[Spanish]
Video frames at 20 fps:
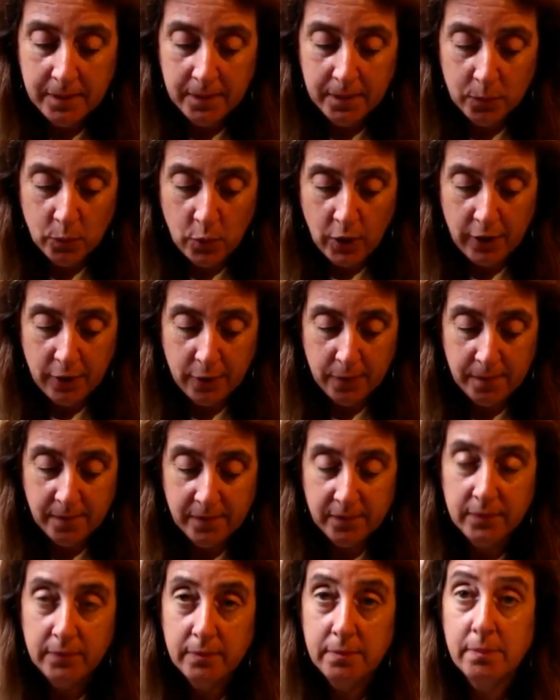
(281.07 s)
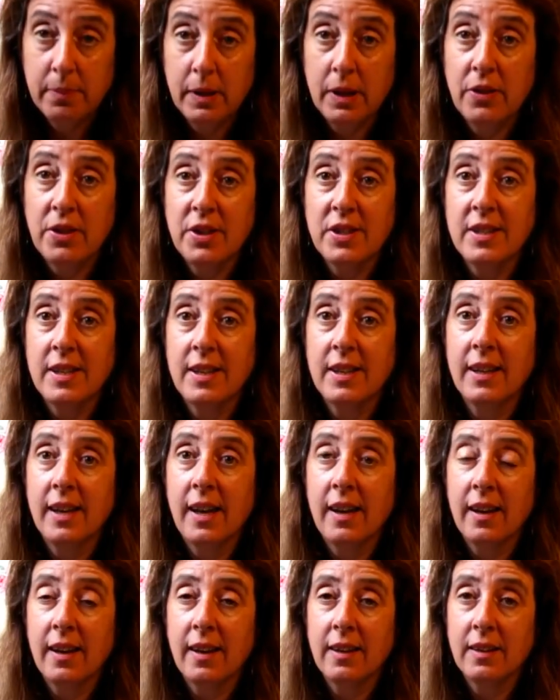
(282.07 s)
Bueno, parece ser que
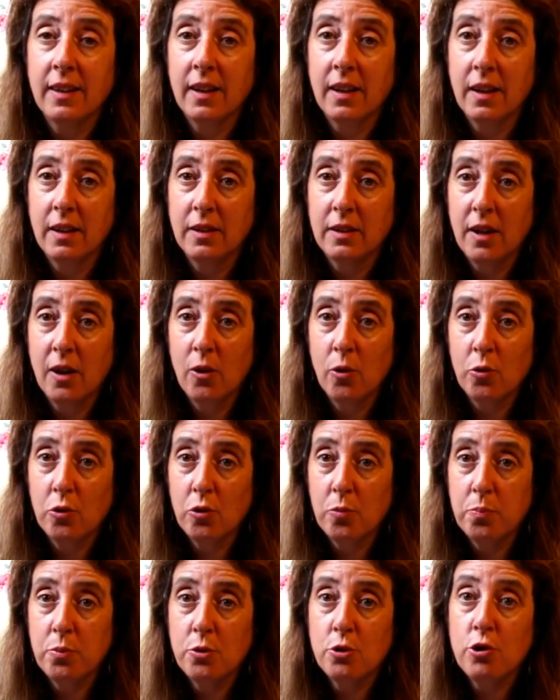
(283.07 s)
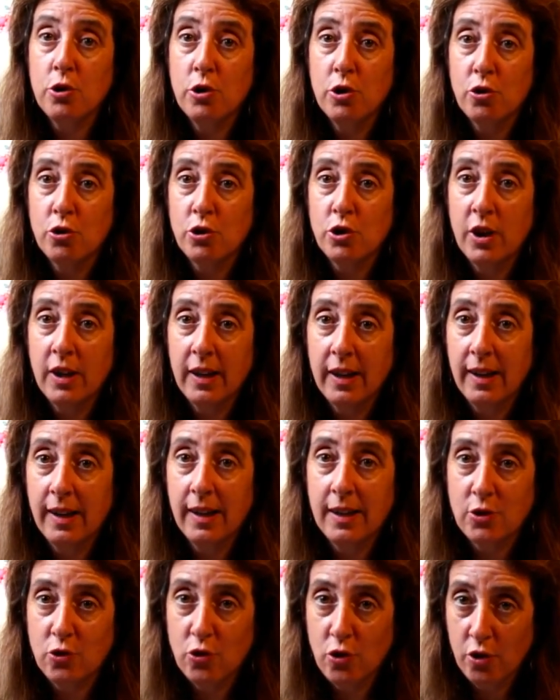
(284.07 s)
hay gente que entra a los grupos y no se leen
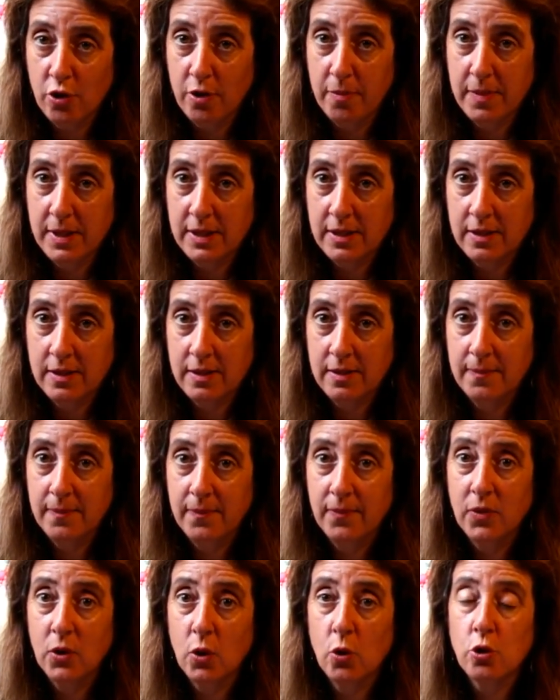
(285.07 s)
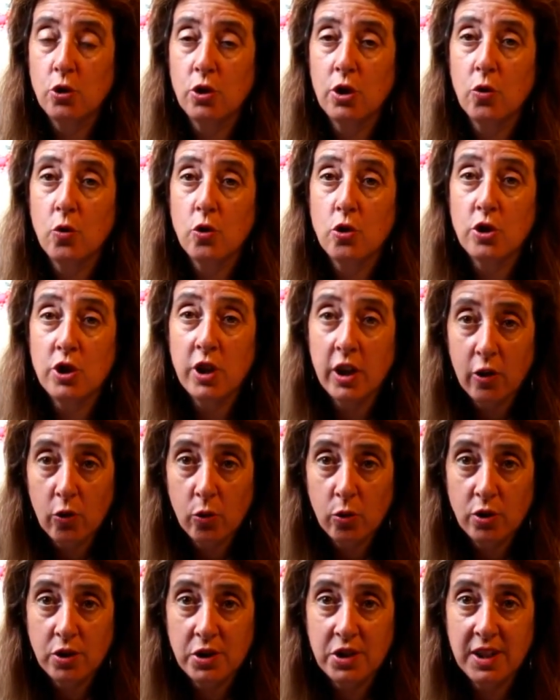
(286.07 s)
las normas. Os
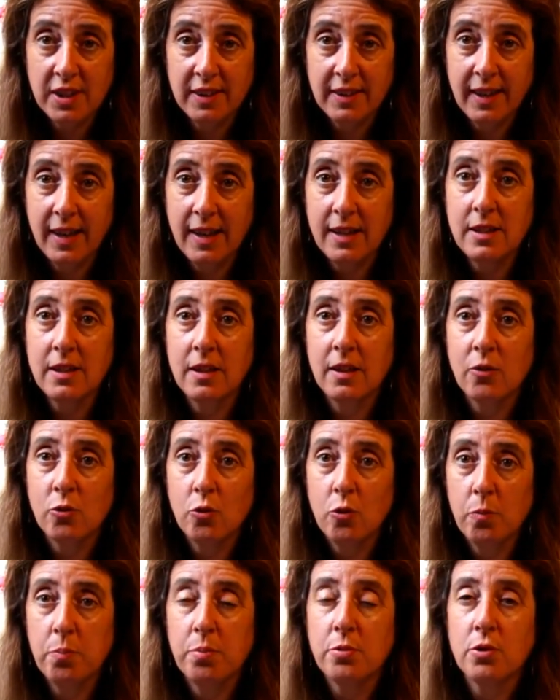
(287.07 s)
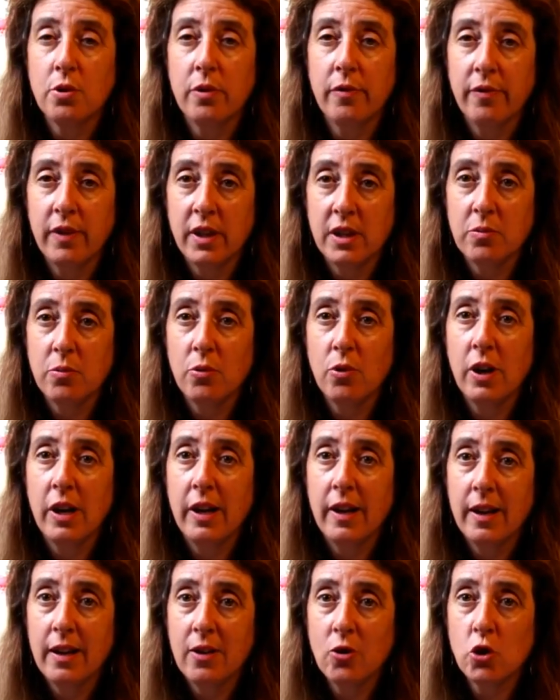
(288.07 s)
aconsejo que si entráis en grupos de Facebook,
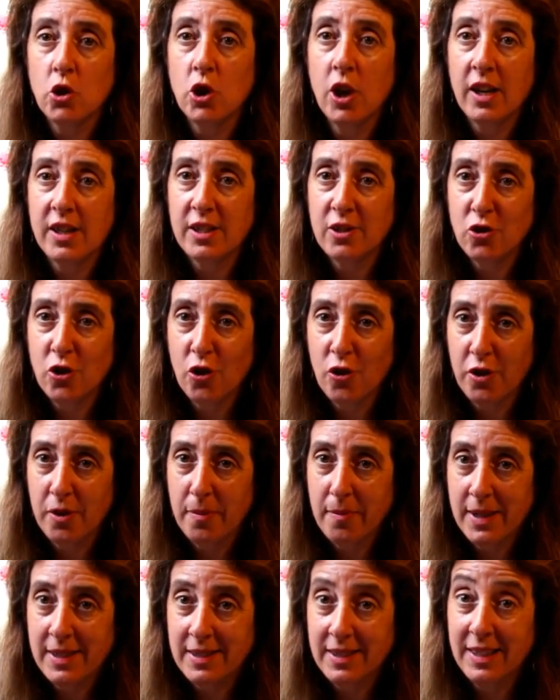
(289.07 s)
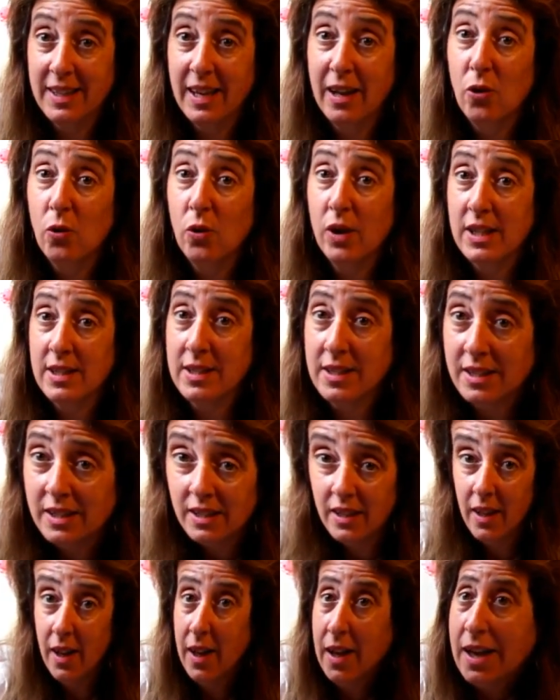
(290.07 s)
leeros las normas, que aún
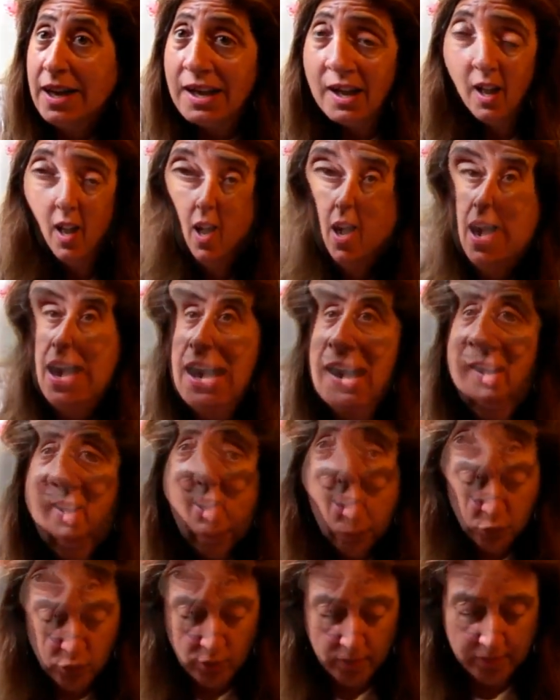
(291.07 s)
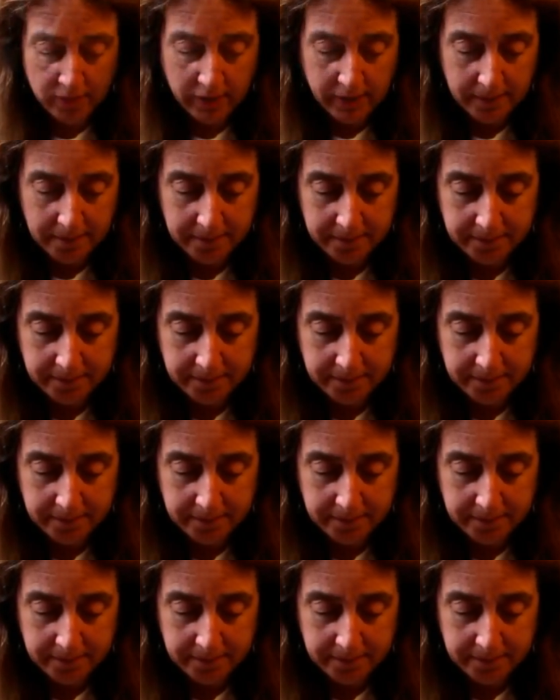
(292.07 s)
así, vamos a ver,